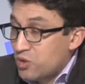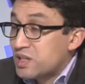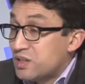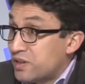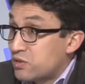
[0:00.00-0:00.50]
il y a
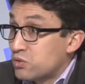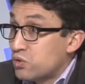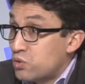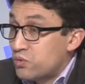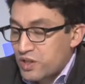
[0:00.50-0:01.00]
des facteurs de
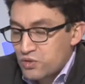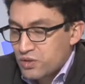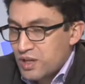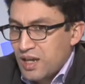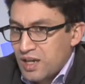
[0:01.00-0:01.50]

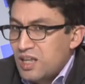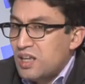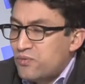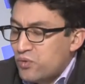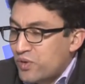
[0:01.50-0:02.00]
reconvergence. Et
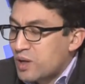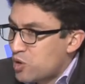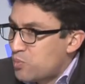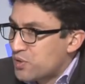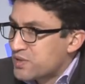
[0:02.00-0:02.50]
il faut vraiment
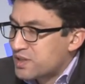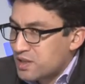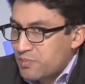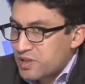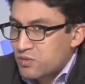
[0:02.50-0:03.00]
le
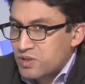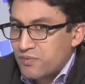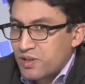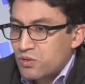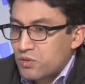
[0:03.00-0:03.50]
penser parce que ces
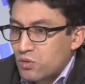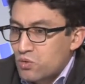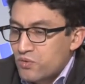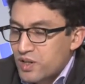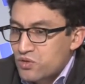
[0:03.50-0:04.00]
facteurs de
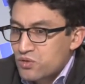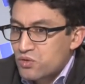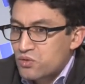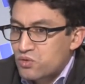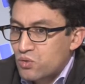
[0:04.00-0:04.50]
reconvergence
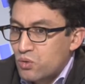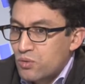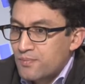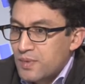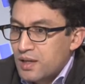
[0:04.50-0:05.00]
sont.
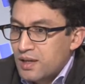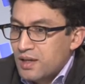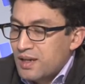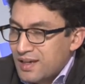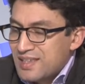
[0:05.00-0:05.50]

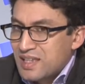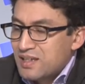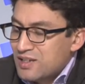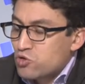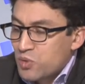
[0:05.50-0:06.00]
Et,
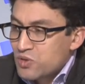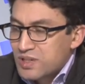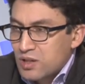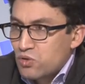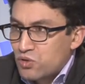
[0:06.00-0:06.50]
je pense
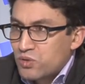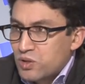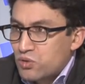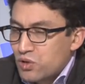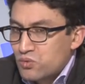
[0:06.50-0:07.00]
qu'on est
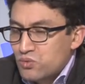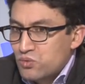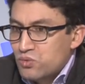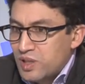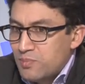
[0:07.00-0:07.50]
au cœur
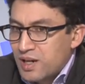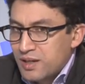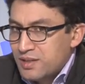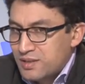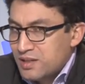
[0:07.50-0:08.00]
du, débat
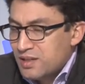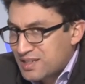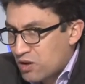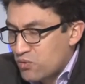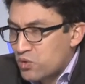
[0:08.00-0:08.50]
ici, et
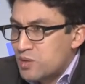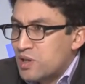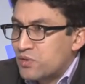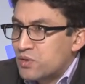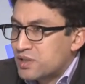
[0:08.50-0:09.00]
ça renvoie au débat
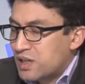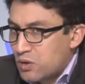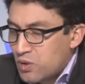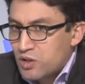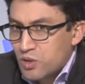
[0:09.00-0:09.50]
français, à la
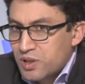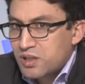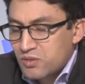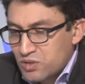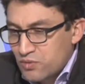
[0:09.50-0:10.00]
loi El
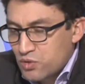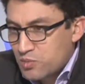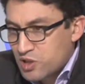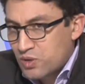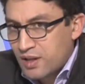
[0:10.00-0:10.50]
Khomri, aux évolutions de
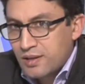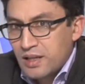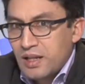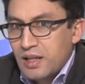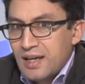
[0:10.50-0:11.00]
marché du travail.
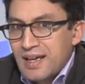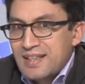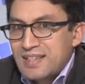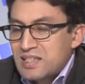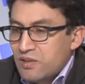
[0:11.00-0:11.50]

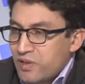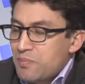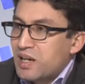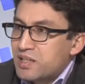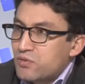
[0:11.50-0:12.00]
Ça s'est fait
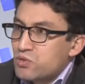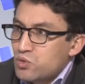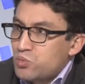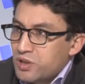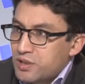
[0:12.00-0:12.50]
par l'intervention
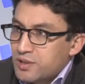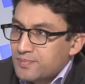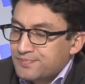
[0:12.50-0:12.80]
du politique.